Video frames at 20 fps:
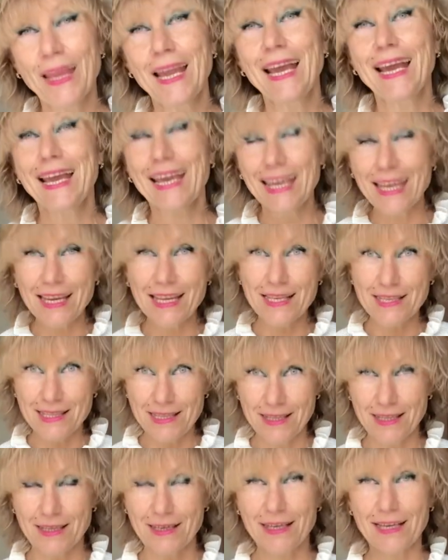Quiere
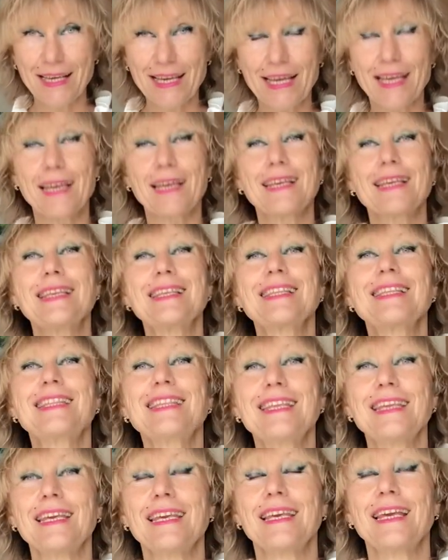decir que
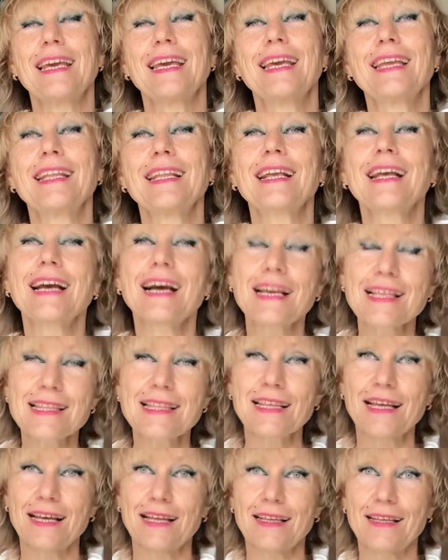si en
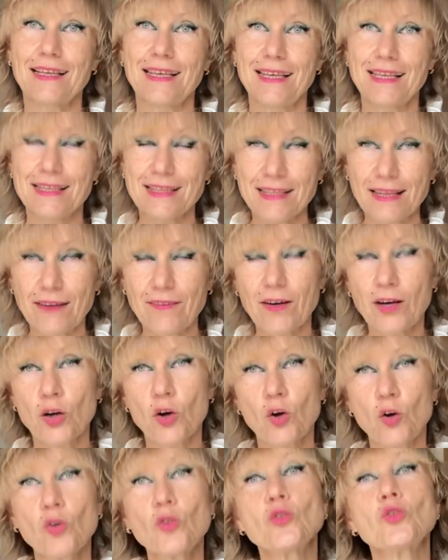casa
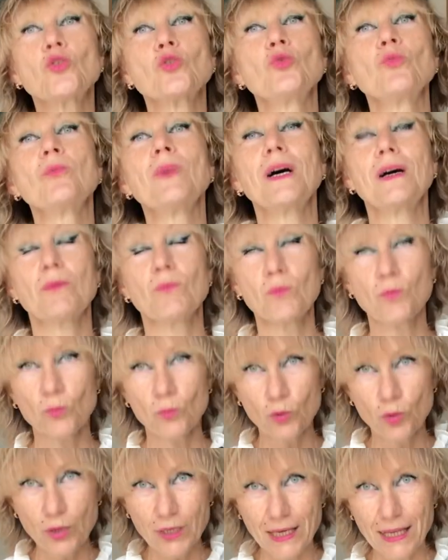estaba con su
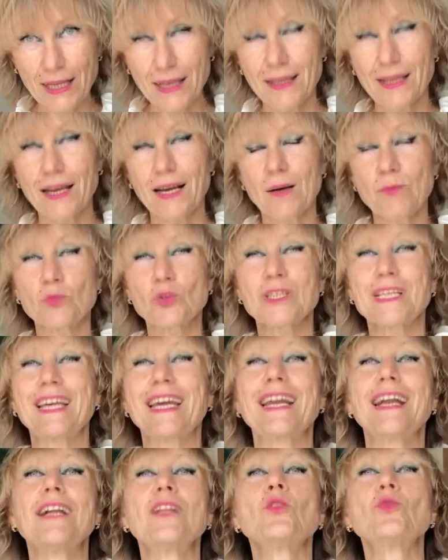mujer, digamos que
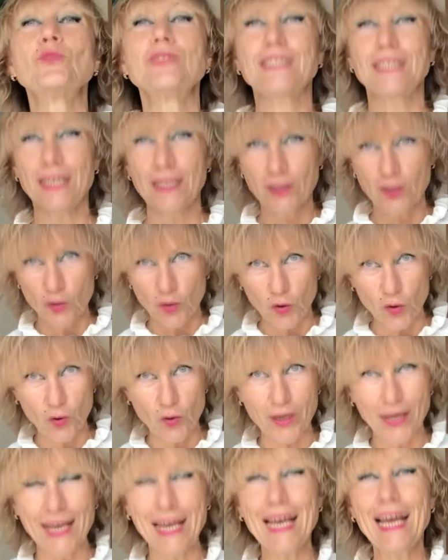era
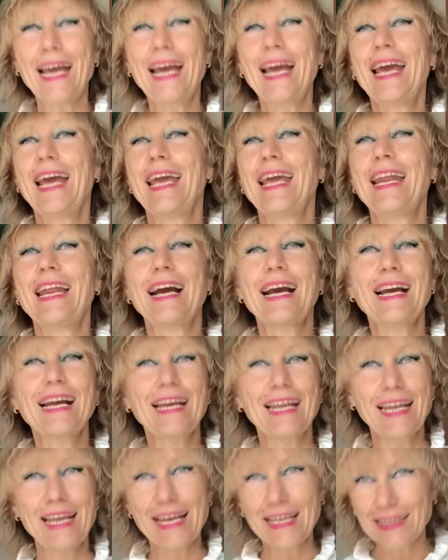luchadora, era
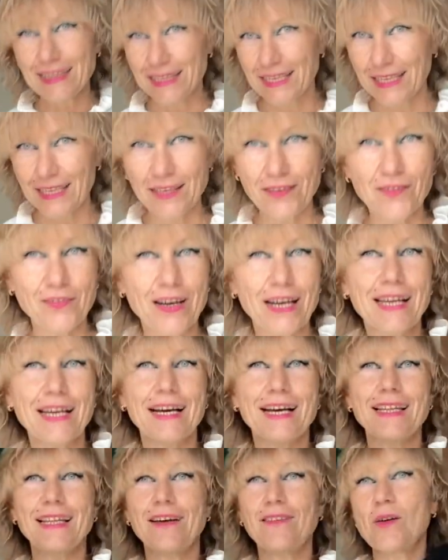creativa y
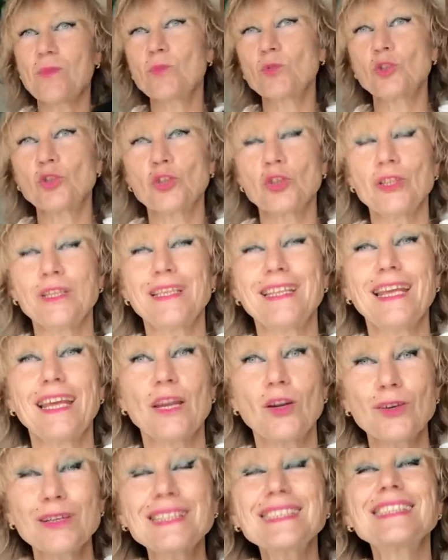ganaba mucho
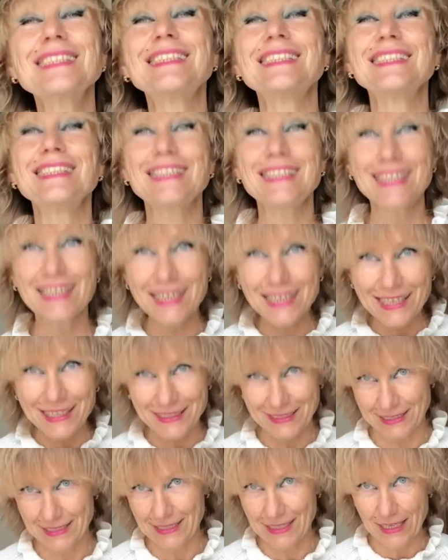dinero, él se sentía
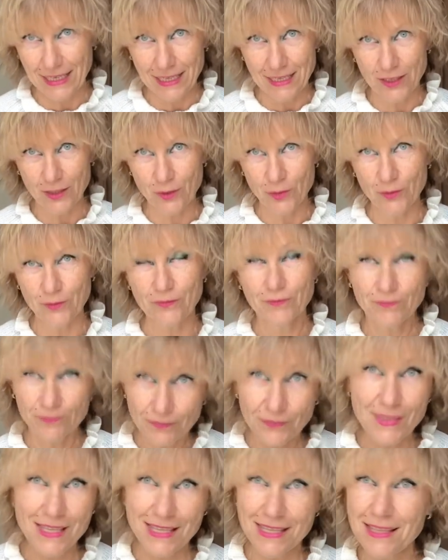castrado.
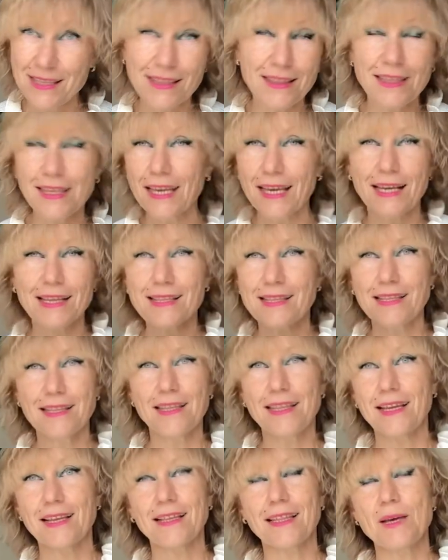Mm, se sentía así
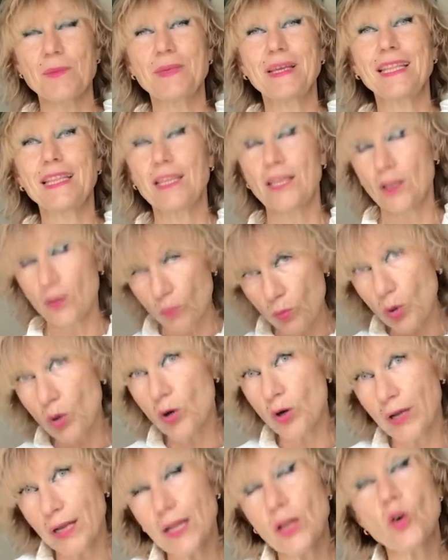directamente. Y
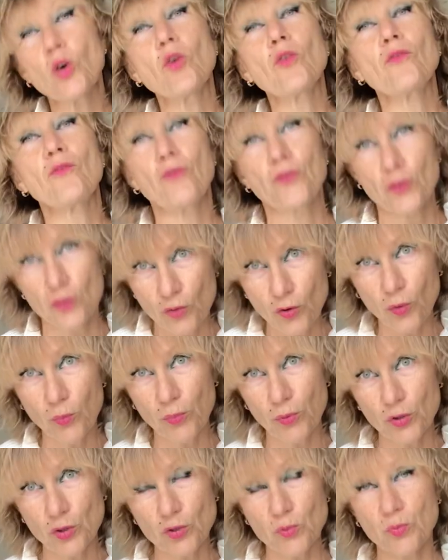luego él lo
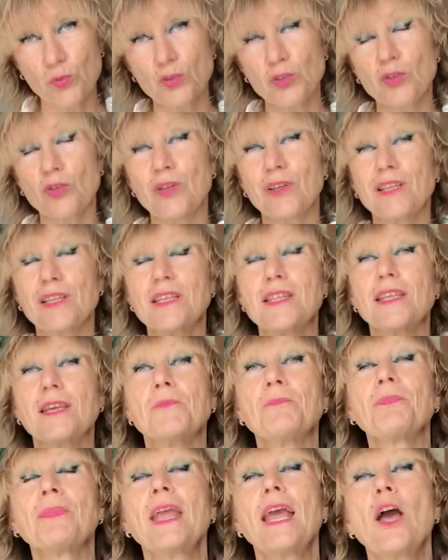confesó, por supuesto, él
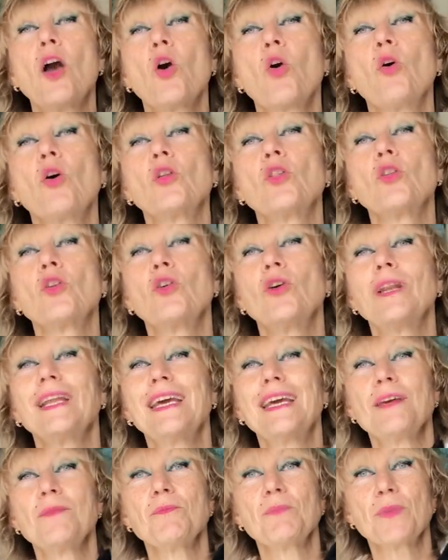dice, cuando
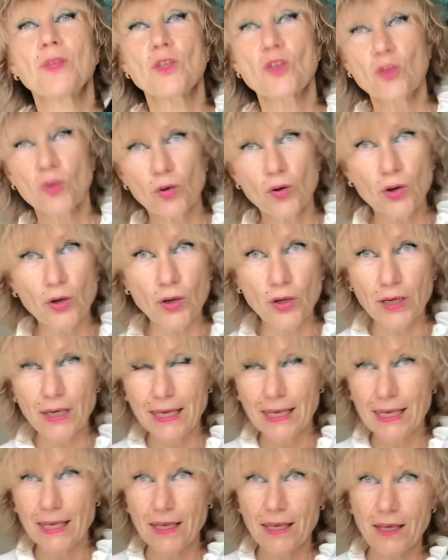le empezó a
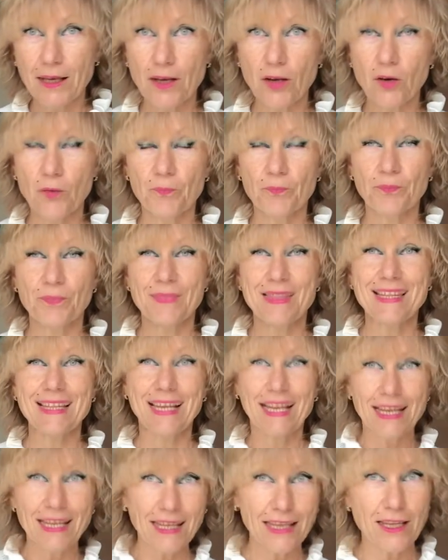eh,
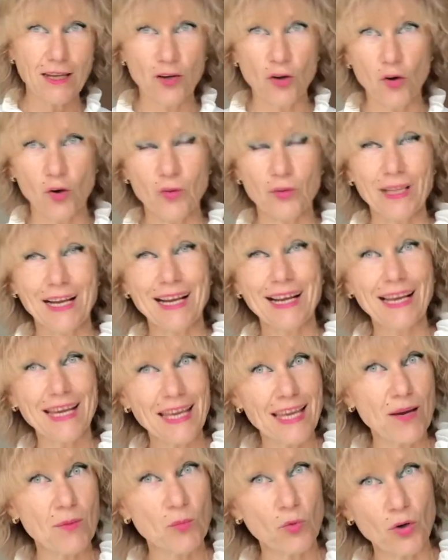salir con
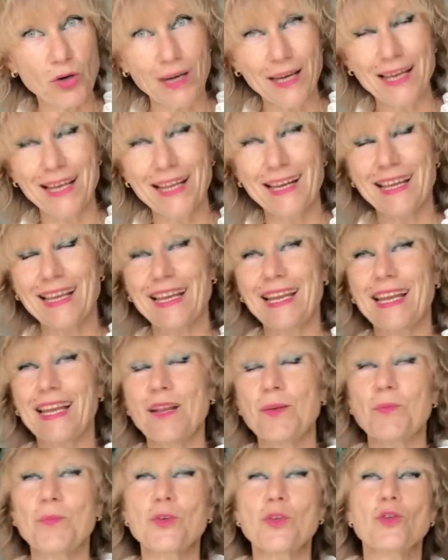aquella mujer que
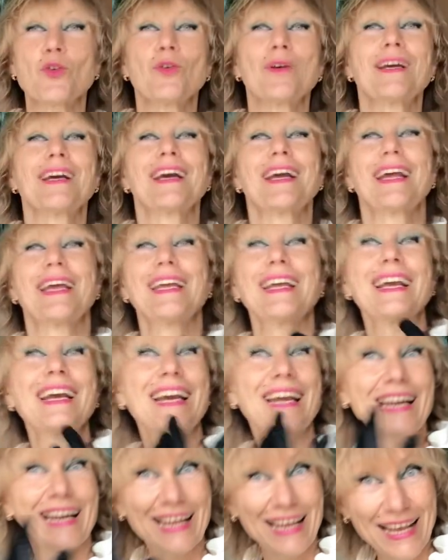le empezó a
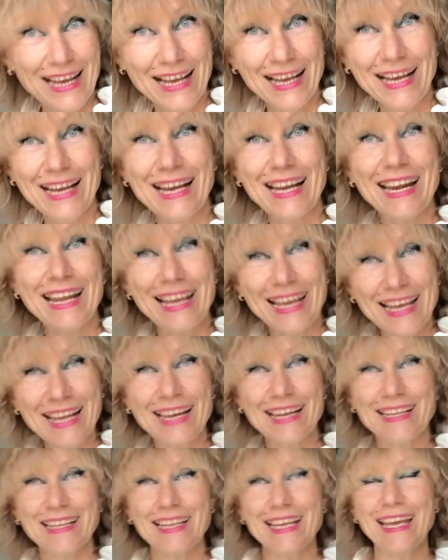
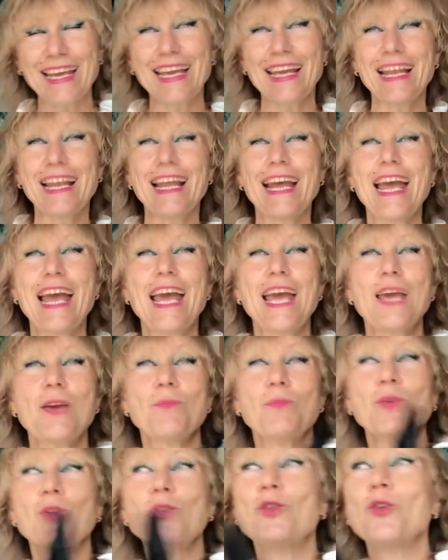creer en él,
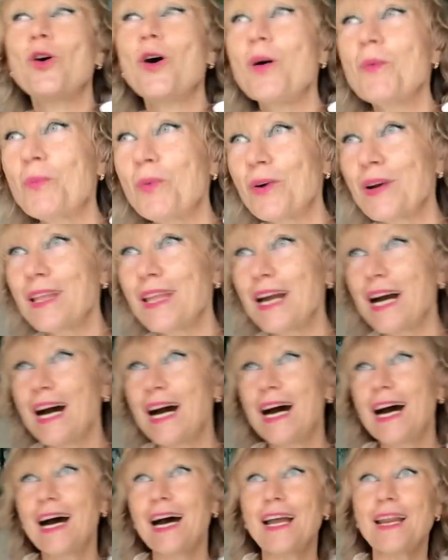empezó a
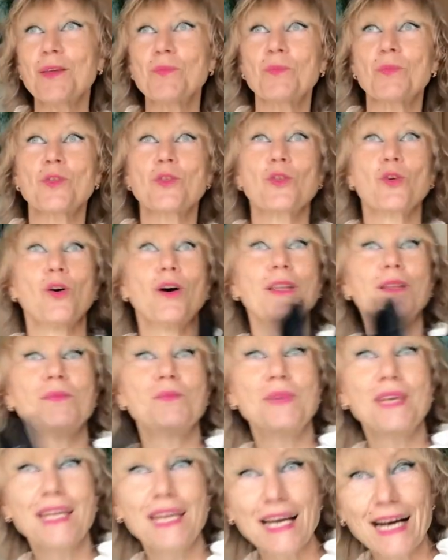apoyar, empezó a
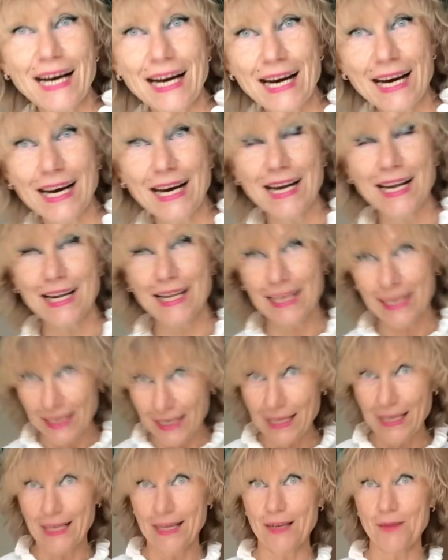admirar y
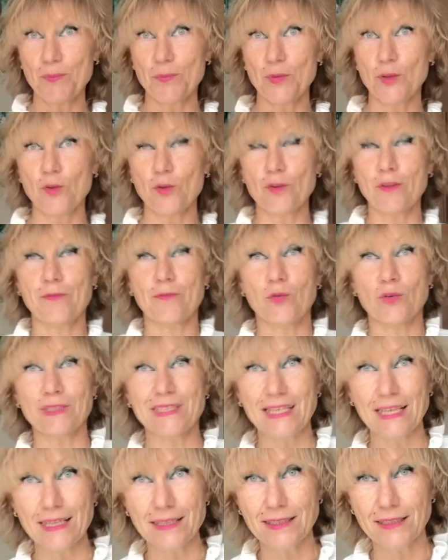él empezó a
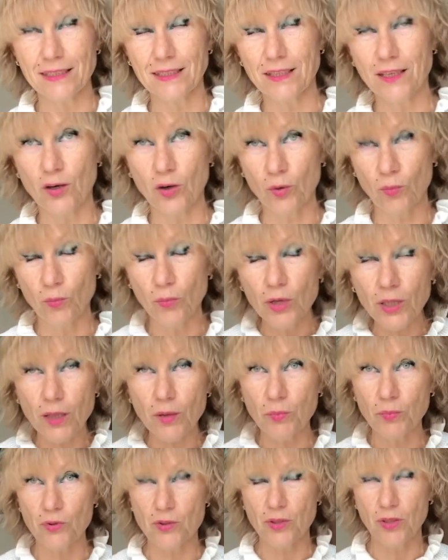esforzarse y dijo,
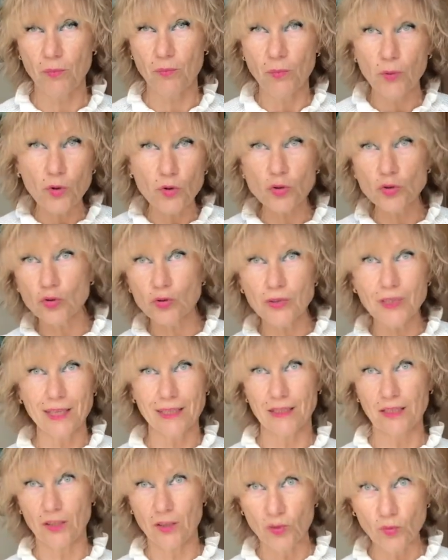bueno, pues tampoco soy
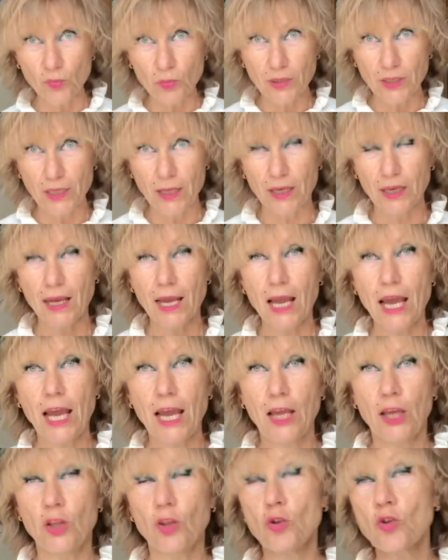tan inútil
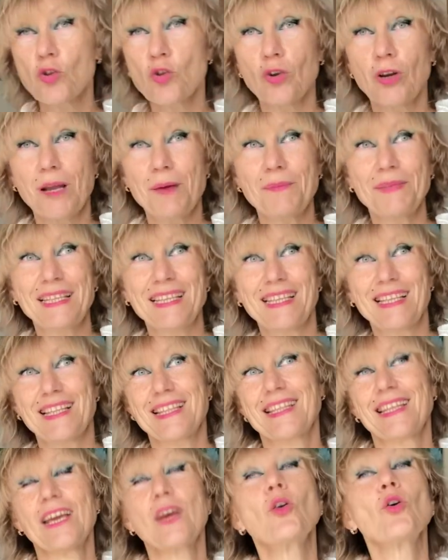y no solamente
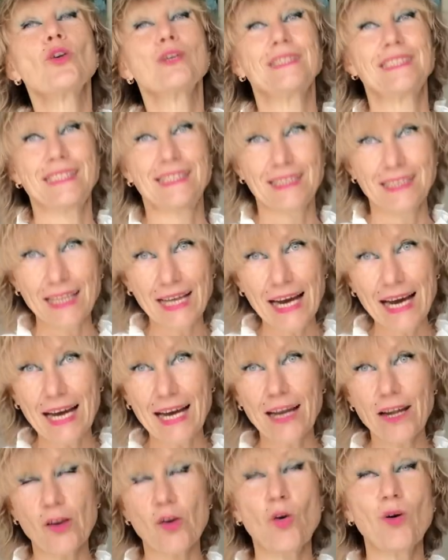sé
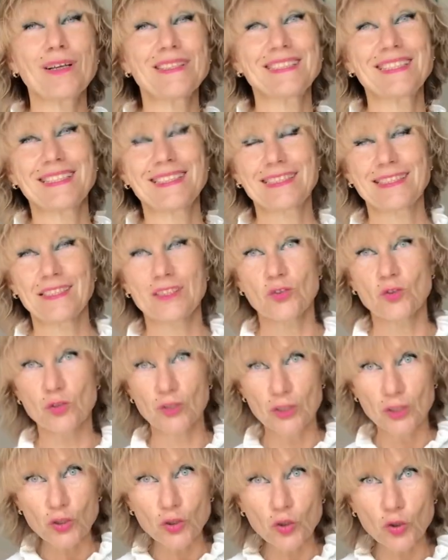cocinar o hacer estas
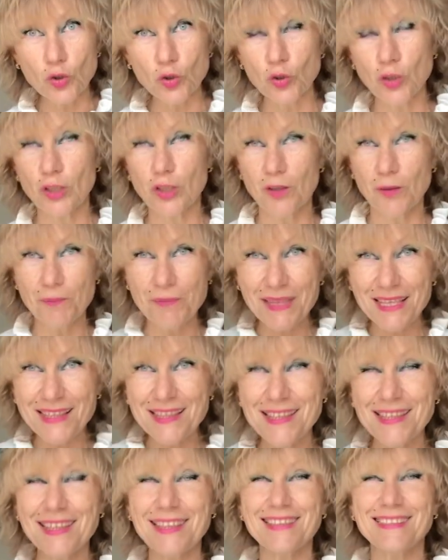cosas, no, no, yo
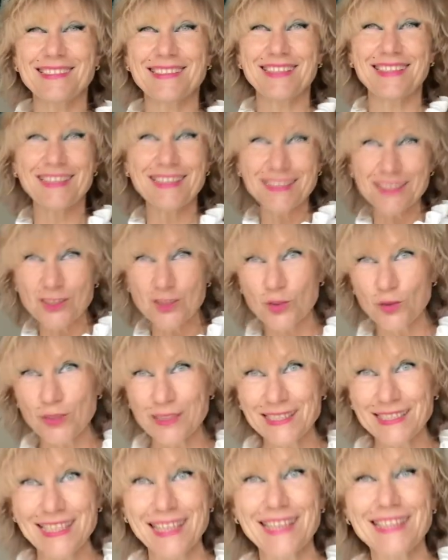también sé hacer esto y
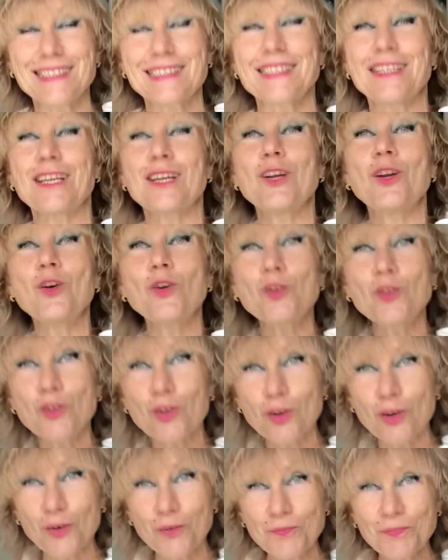sé hacer el
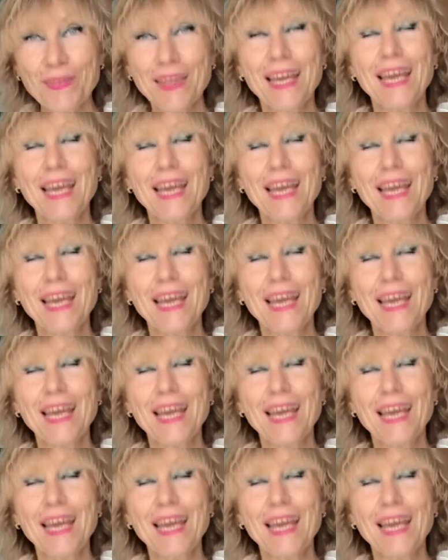otro.